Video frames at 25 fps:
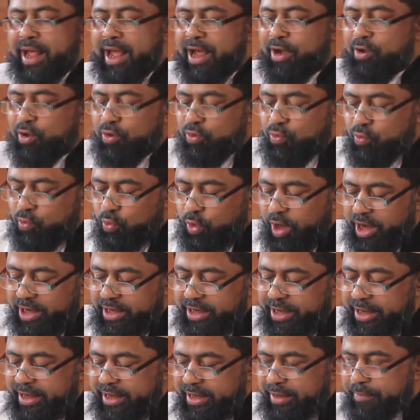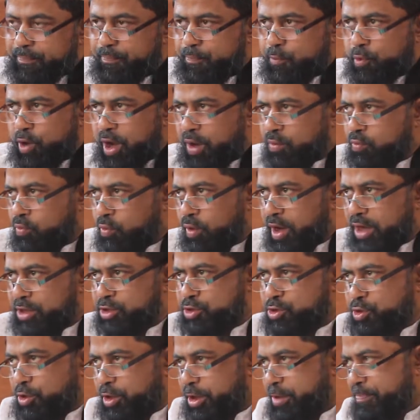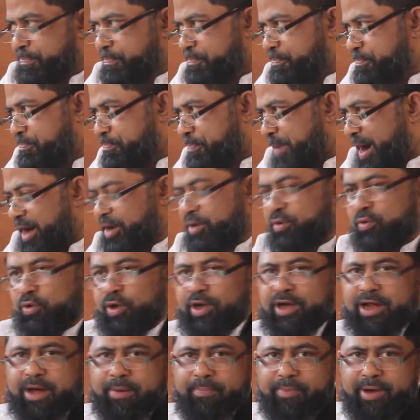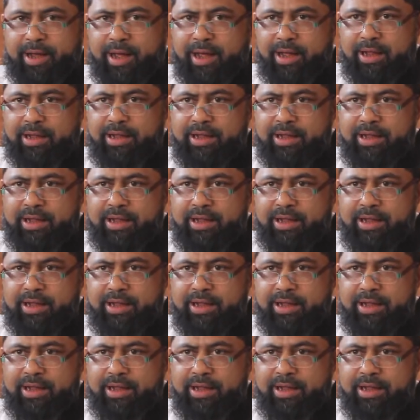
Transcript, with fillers: এখন কোরআনের পুরা কোরআন শরীফ পাঠ করলে আমরা